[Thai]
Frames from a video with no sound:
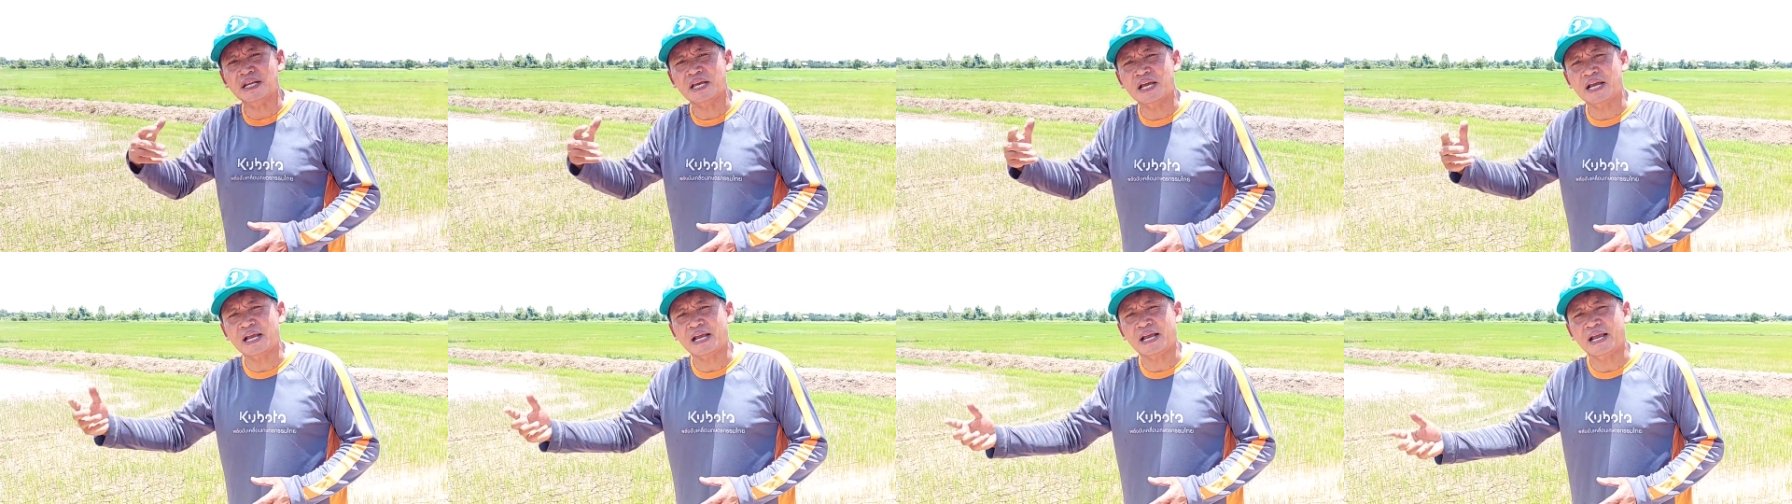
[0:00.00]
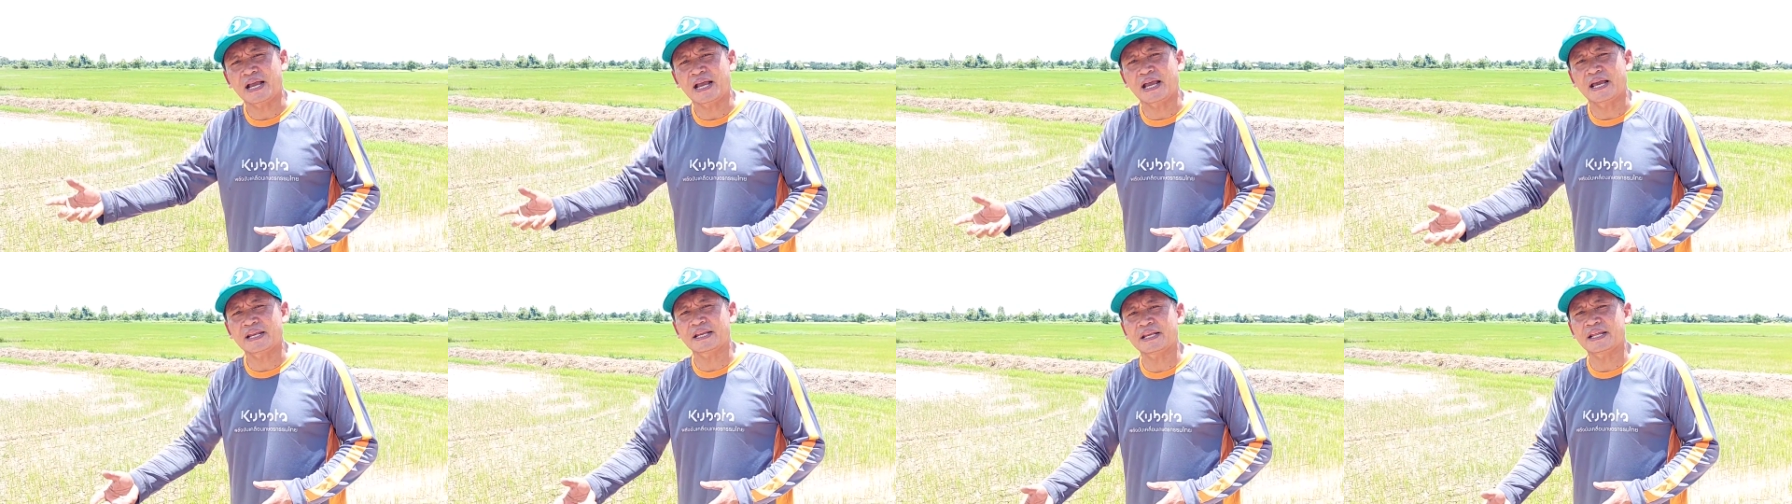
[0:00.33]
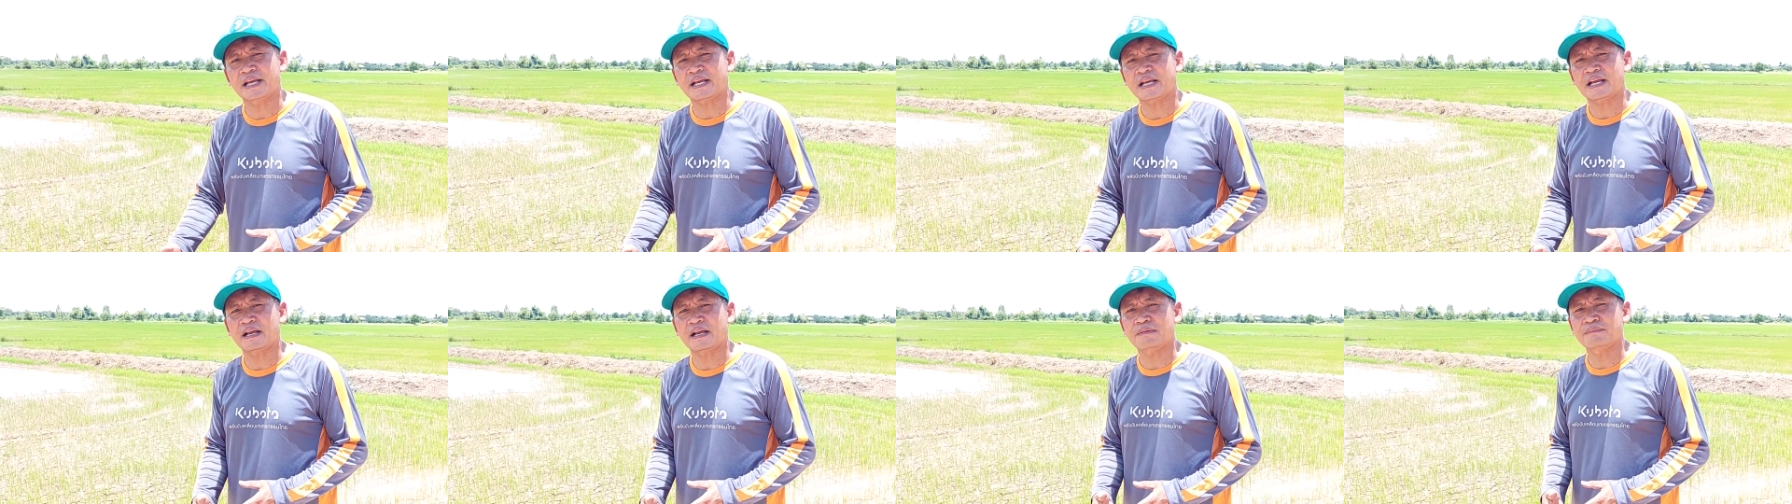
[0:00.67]
นอาหาร
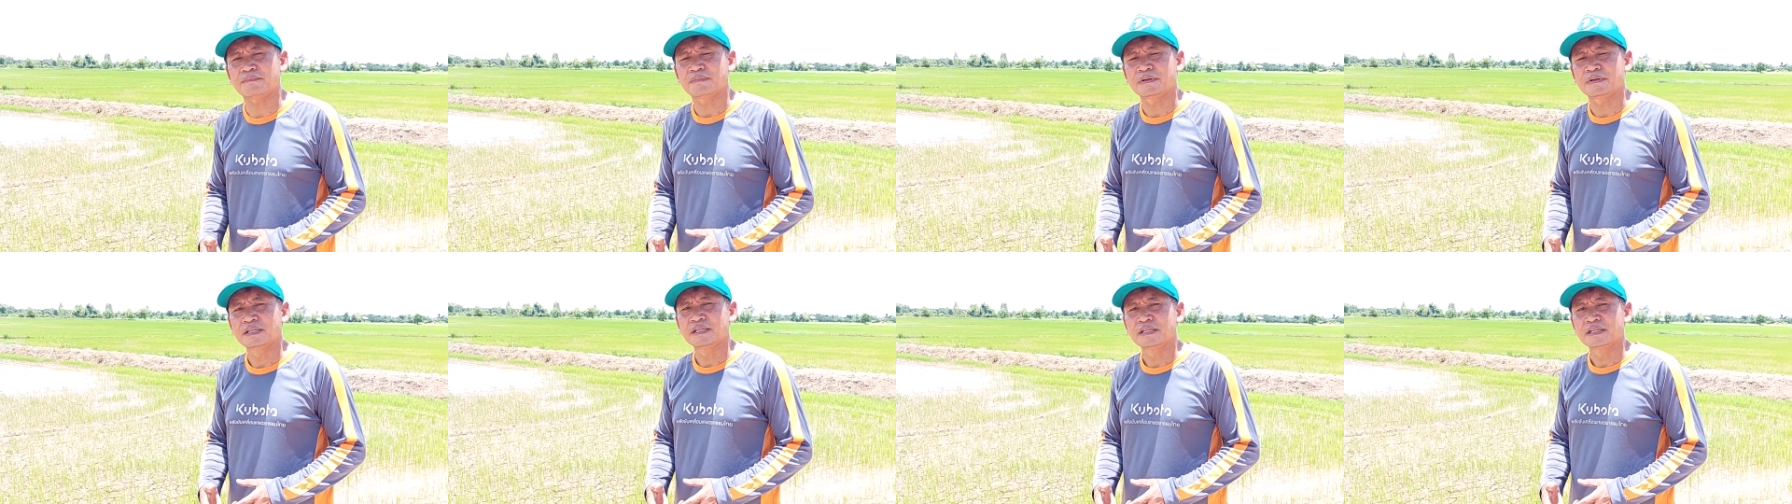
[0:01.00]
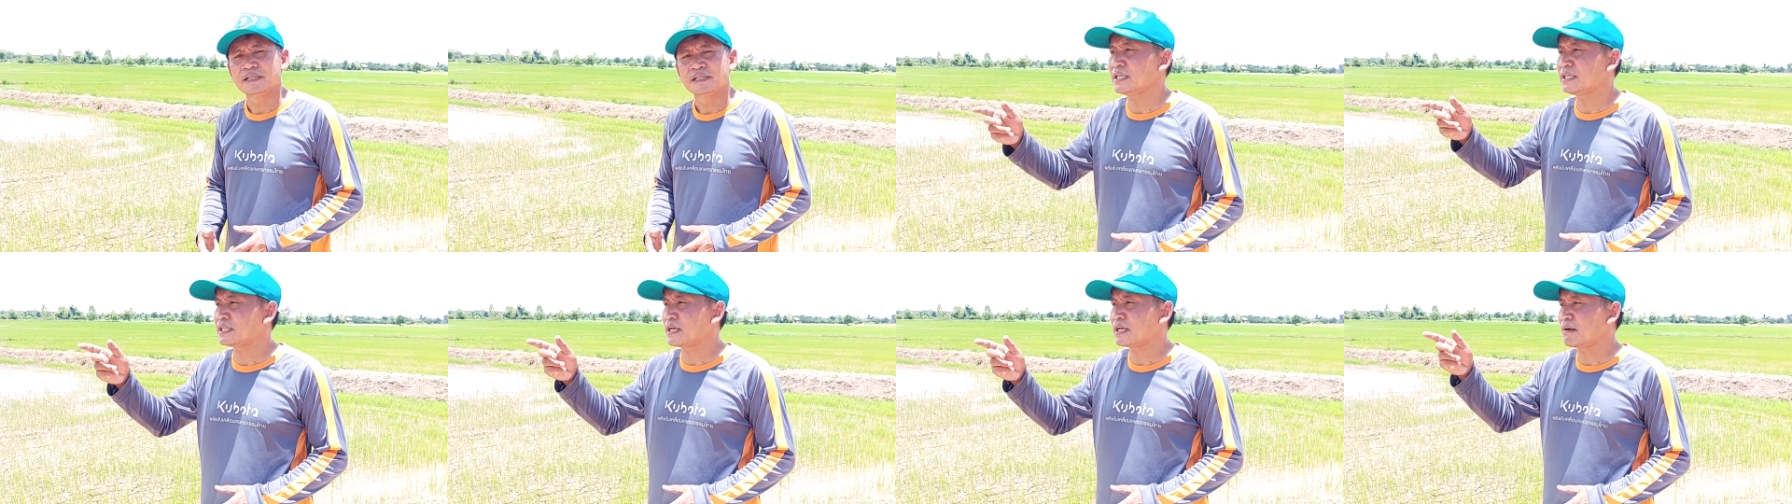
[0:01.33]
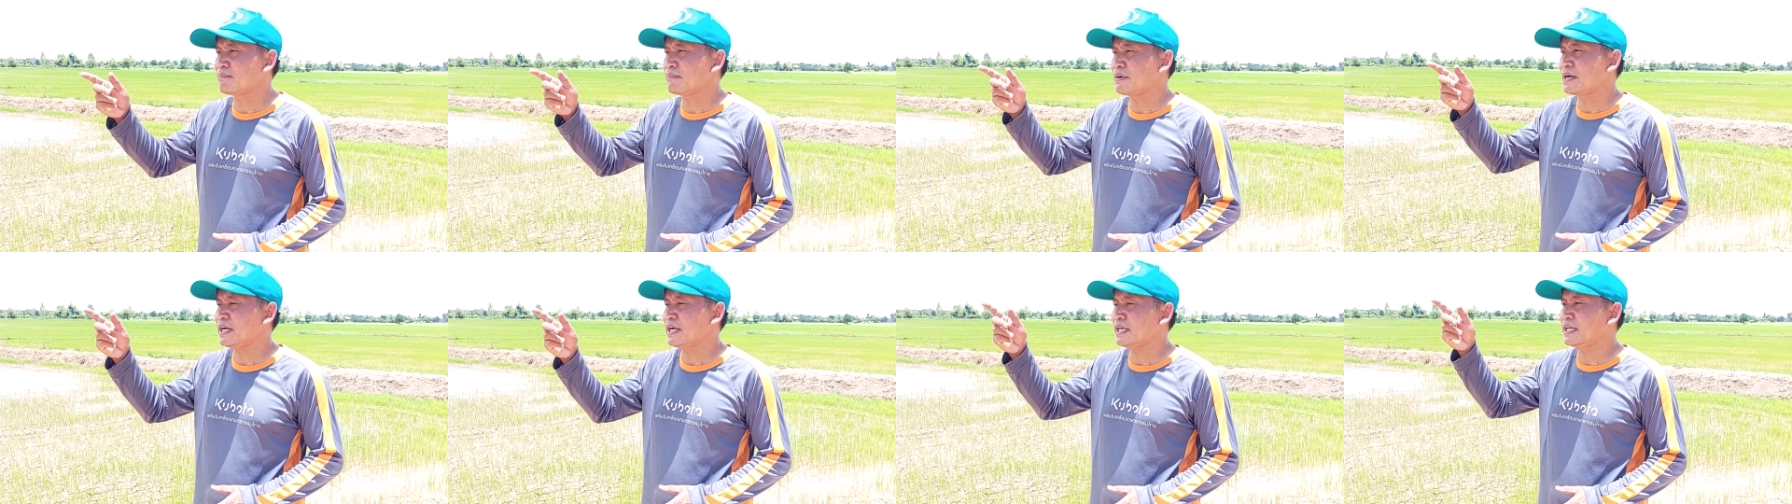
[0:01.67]
นะครับที่
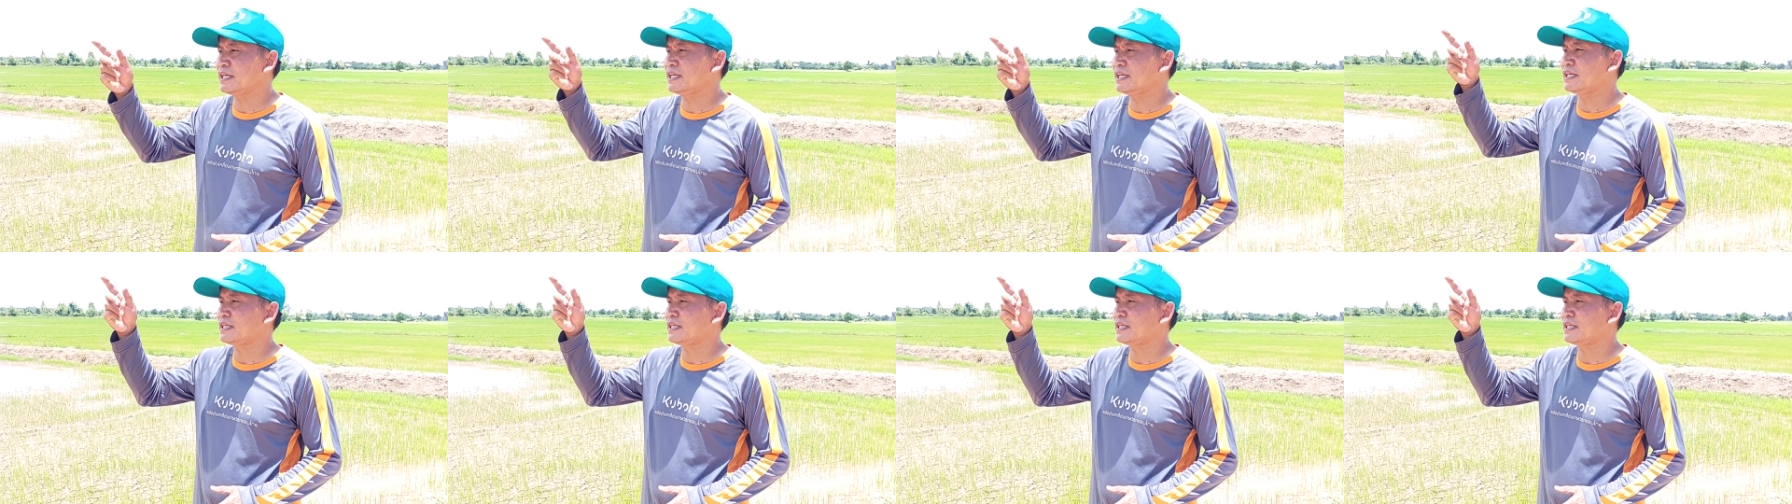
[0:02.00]
ทำให้